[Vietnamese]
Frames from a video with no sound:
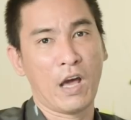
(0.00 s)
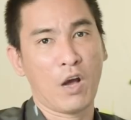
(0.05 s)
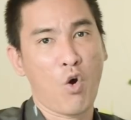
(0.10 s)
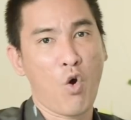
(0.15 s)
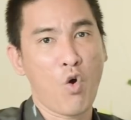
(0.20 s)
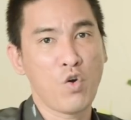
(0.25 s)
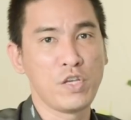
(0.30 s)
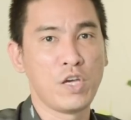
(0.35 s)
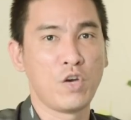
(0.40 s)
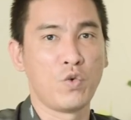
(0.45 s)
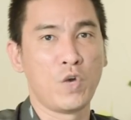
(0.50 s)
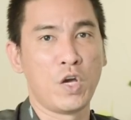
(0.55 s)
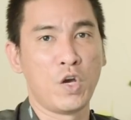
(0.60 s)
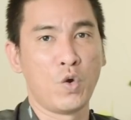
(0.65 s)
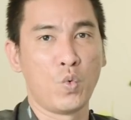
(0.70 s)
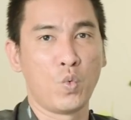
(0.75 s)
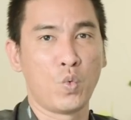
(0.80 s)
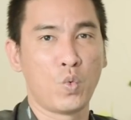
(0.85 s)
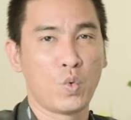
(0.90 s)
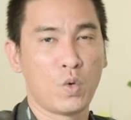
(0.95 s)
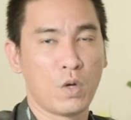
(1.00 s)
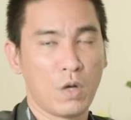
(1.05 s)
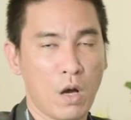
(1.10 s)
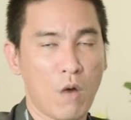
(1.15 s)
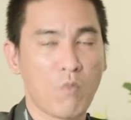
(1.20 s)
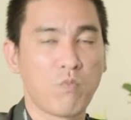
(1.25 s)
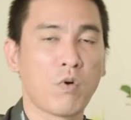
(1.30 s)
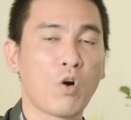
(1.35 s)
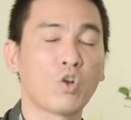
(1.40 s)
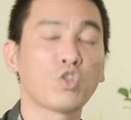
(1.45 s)
là có nhiều điều
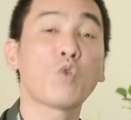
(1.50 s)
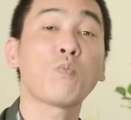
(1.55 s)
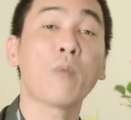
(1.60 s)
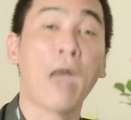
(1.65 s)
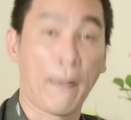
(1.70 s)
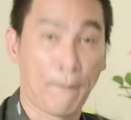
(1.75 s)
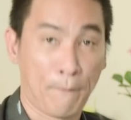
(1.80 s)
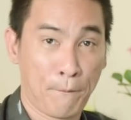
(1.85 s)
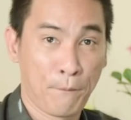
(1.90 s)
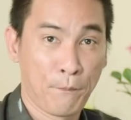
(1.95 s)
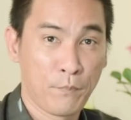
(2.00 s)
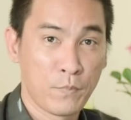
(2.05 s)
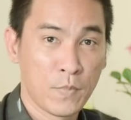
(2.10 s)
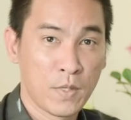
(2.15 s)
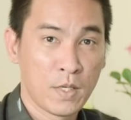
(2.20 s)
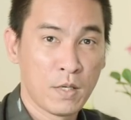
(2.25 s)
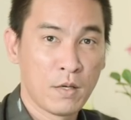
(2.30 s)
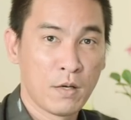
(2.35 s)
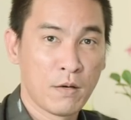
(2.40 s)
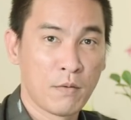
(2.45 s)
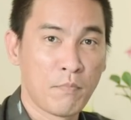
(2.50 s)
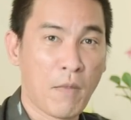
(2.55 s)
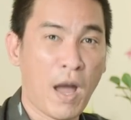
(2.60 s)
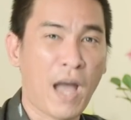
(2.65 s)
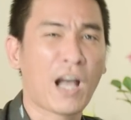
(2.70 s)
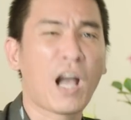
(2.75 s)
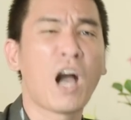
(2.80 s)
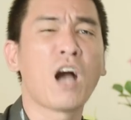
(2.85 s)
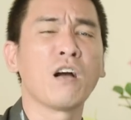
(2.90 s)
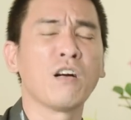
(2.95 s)
không có tốt đẹp mà
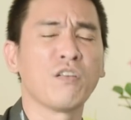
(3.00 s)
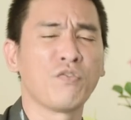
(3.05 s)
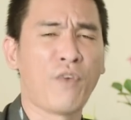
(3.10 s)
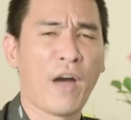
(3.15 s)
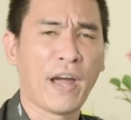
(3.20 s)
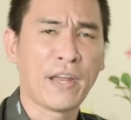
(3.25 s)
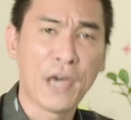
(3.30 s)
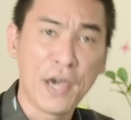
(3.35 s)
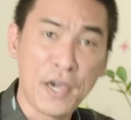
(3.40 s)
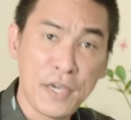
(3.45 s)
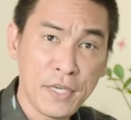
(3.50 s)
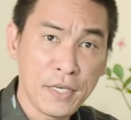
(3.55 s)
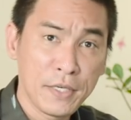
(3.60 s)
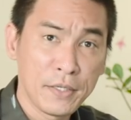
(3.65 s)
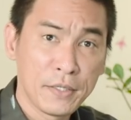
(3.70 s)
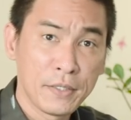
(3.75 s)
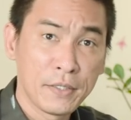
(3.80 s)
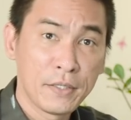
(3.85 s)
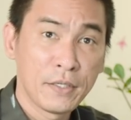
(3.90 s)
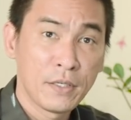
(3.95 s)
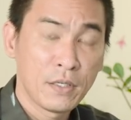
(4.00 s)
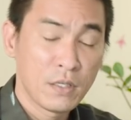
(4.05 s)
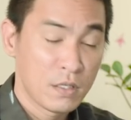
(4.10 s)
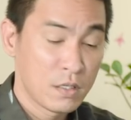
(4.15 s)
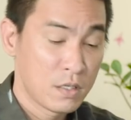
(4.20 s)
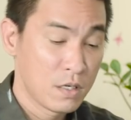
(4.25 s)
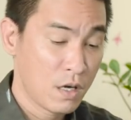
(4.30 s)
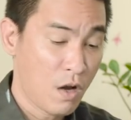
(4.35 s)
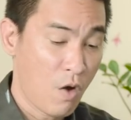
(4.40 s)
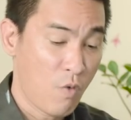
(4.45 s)
cần phải để ý
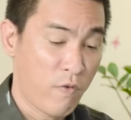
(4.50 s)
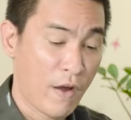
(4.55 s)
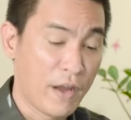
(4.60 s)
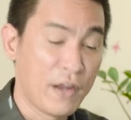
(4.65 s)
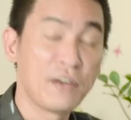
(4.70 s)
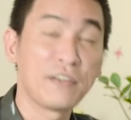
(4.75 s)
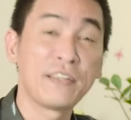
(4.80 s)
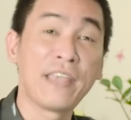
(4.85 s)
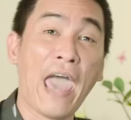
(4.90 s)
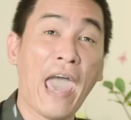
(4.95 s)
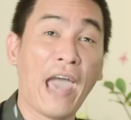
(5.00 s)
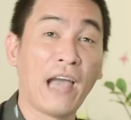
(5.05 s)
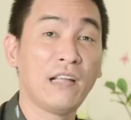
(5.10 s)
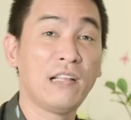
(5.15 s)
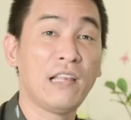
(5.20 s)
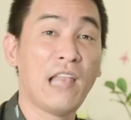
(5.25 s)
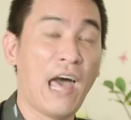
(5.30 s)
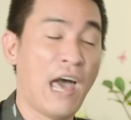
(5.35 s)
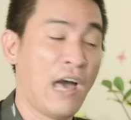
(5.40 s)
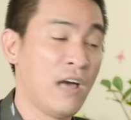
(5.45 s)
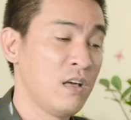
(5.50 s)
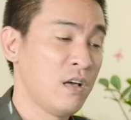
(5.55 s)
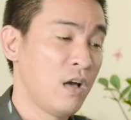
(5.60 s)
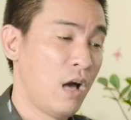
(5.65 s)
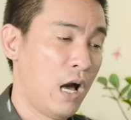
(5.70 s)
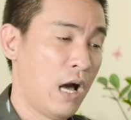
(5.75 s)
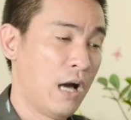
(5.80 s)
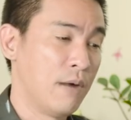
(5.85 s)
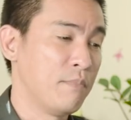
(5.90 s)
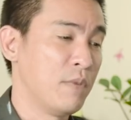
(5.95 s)
chứ không phải đơn giản là
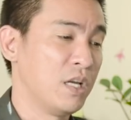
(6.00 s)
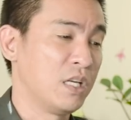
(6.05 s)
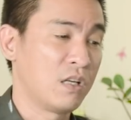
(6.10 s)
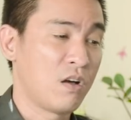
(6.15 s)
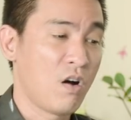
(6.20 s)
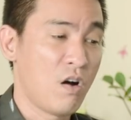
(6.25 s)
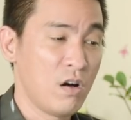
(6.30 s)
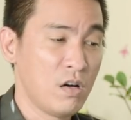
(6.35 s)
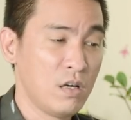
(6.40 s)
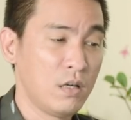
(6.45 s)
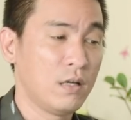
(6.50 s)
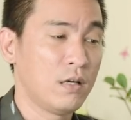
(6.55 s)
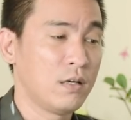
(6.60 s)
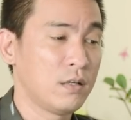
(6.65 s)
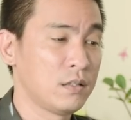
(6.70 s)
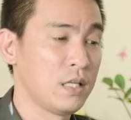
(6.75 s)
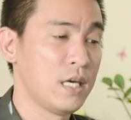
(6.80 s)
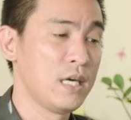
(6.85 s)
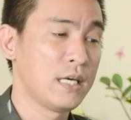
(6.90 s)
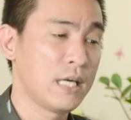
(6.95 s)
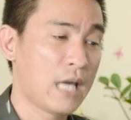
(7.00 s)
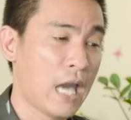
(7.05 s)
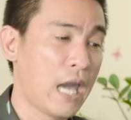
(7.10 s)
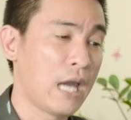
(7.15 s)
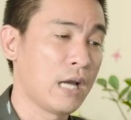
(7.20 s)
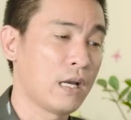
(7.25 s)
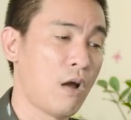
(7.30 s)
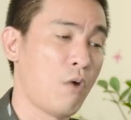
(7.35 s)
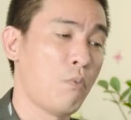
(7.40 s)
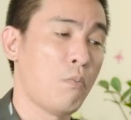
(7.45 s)
à, mình có ờ, thiên
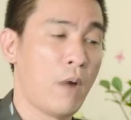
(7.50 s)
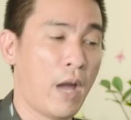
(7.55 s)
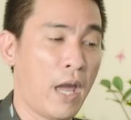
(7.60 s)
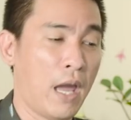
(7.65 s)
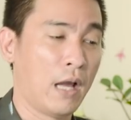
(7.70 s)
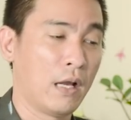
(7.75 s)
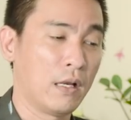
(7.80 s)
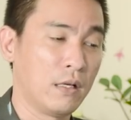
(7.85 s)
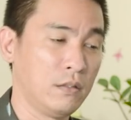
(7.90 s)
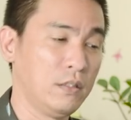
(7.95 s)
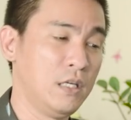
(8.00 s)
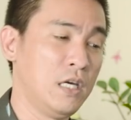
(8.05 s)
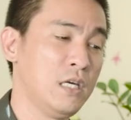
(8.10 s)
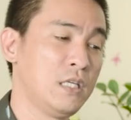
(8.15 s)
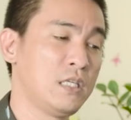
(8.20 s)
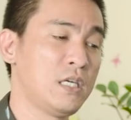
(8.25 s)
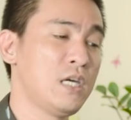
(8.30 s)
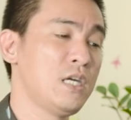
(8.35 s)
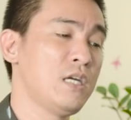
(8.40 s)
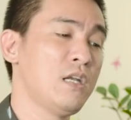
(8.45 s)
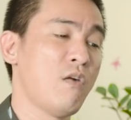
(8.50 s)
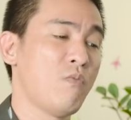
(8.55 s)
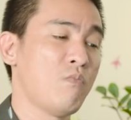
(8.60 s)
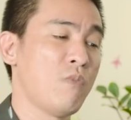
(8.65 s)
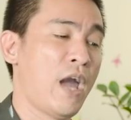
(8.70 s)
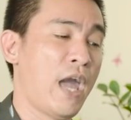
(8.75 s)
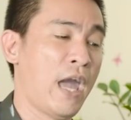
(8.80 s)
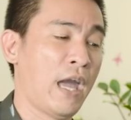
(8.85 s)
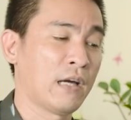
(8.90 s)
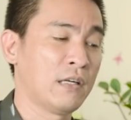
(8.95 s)
can đồng hàng ờ, địa chi đồng
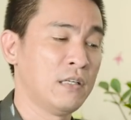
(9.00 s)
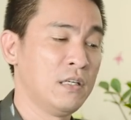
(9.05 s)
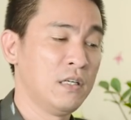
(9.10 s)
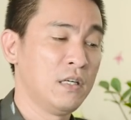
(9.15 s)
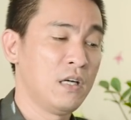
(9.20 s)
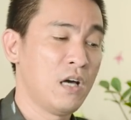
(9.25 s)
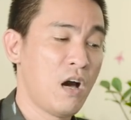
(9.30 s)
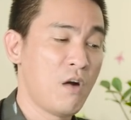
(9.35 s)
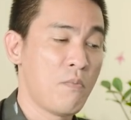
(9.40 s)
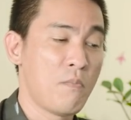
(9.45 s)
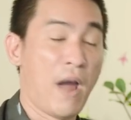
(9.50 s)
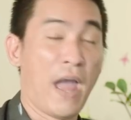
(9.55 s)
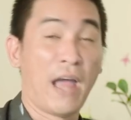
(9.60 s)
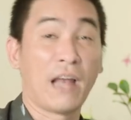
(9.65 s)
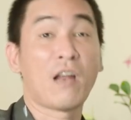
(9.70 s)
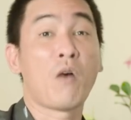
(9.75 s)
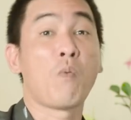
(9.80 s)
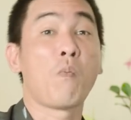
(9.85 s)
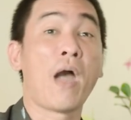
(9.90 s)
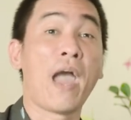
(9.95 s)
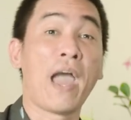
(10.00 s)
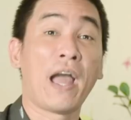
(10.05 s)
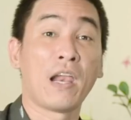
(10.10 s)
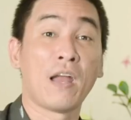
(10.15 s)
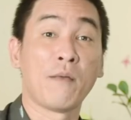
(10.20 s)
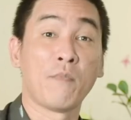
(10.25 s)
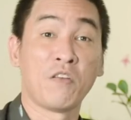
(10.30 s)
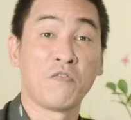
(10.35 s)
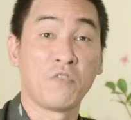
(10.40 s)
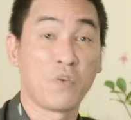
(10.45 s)
hàng nó mạng đồng hàng
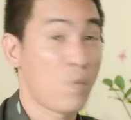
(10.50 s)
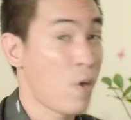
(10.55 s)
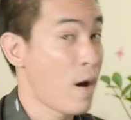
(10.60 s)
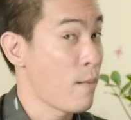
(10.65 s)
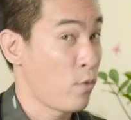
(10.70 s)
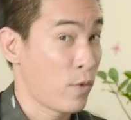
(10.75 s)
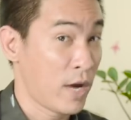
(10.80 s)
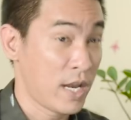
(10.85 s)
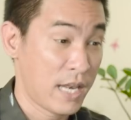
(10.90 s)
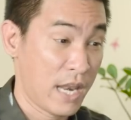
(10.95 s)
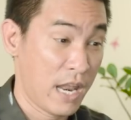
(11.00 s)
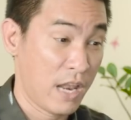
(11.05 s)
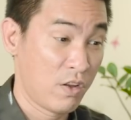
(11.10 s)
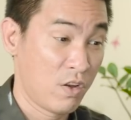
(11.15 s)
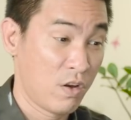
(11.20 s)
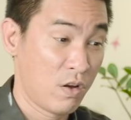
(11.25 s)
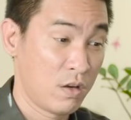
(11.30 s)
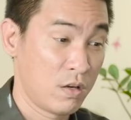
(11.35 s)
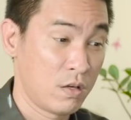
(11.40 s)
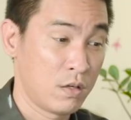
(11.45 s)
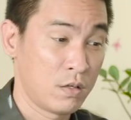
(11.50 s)
là mình vượt qua một cách ừ,